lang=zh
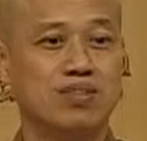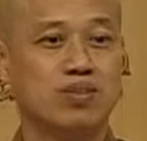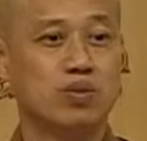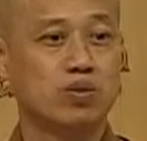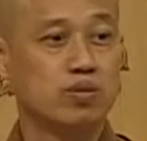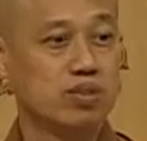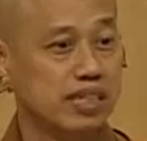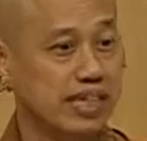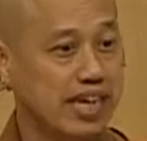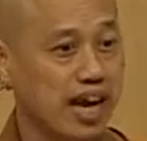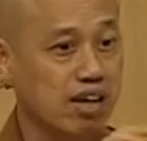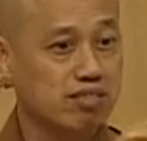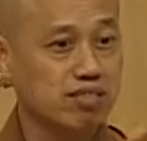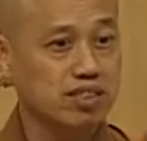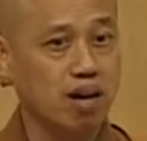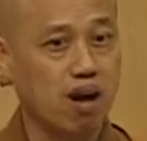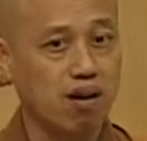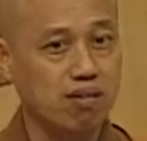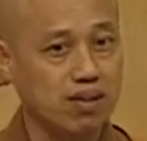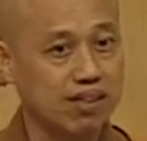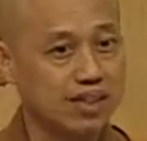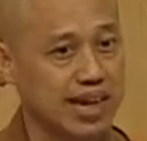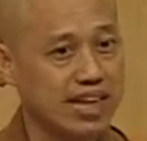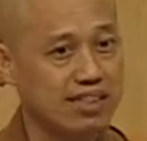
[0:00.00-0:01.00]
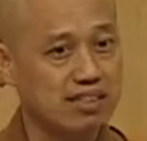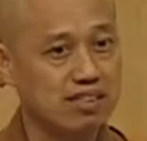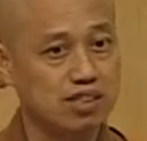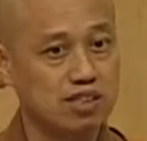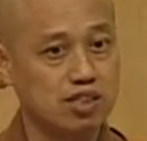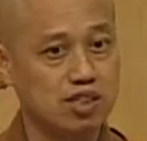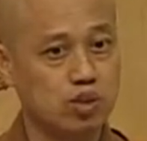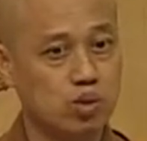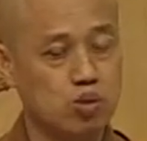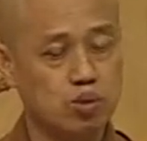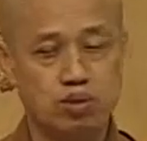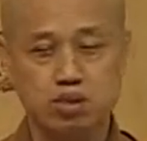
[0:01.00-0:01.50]
你要找的那
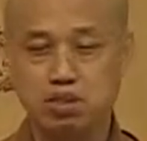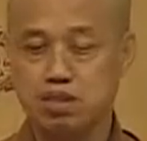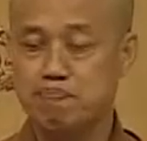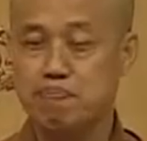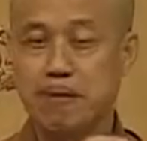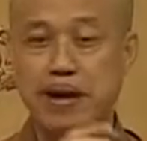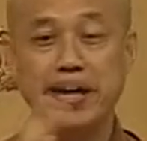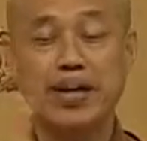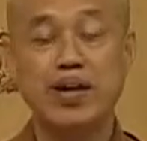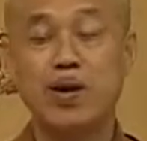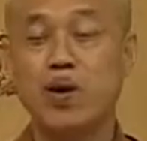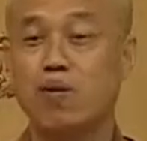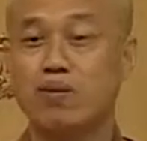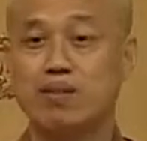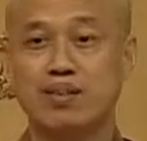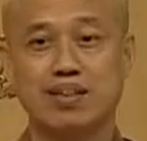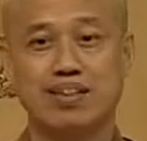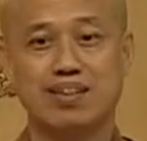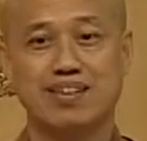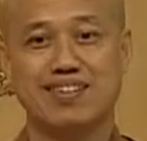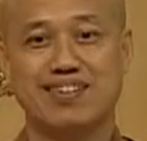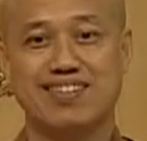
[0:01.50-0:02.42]
支路是没有的。